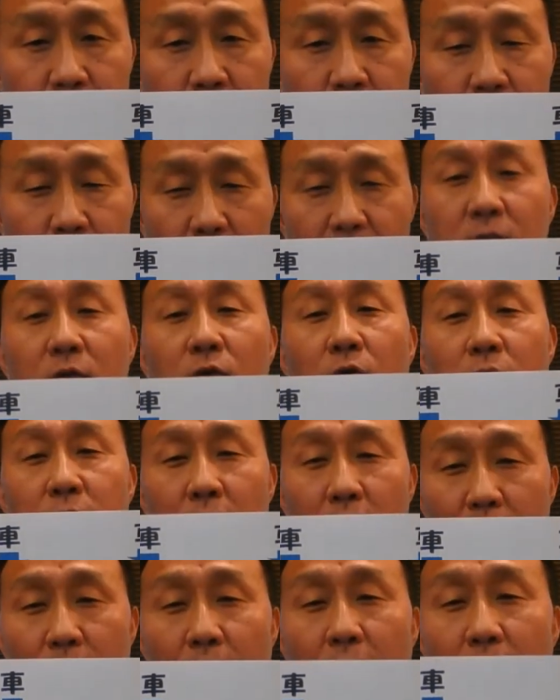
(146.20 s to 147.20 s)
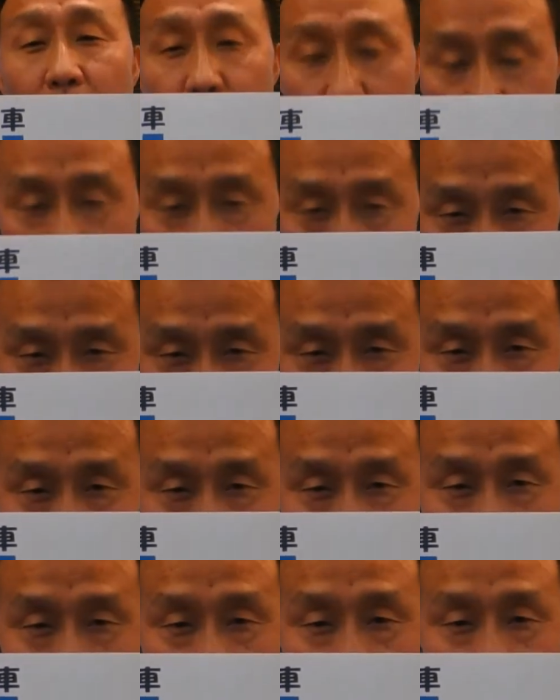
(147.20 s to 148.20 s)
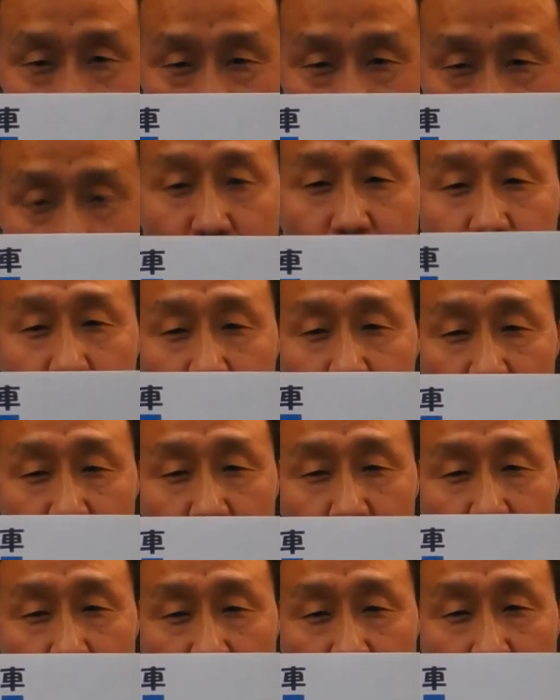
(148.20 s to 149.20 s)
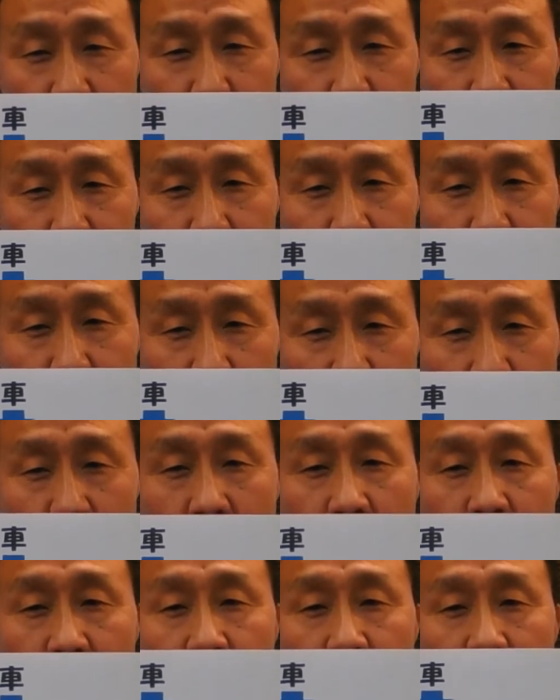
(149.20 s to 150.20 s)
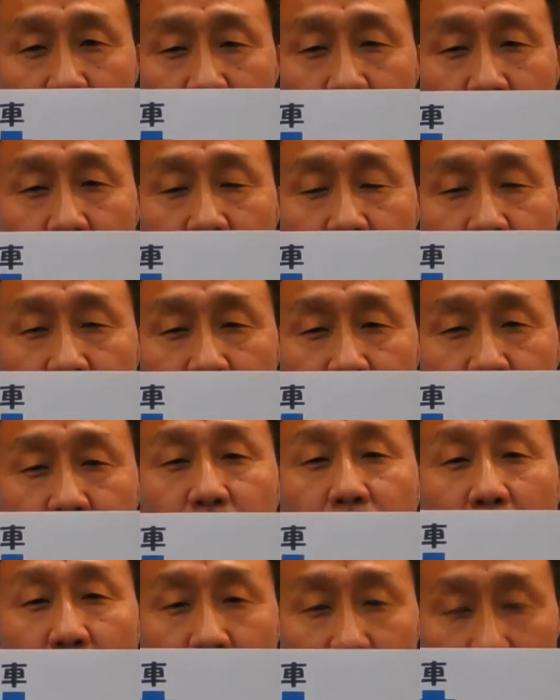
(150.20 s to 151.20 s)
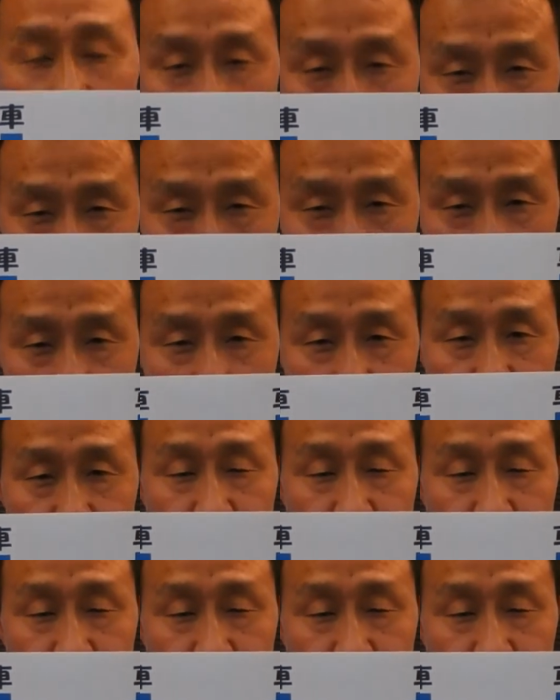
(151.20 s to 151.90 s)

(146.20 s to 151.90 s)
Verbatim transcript: まあ、自動車ではありません、ね、当然自動車ではありませんけど、えー、車になります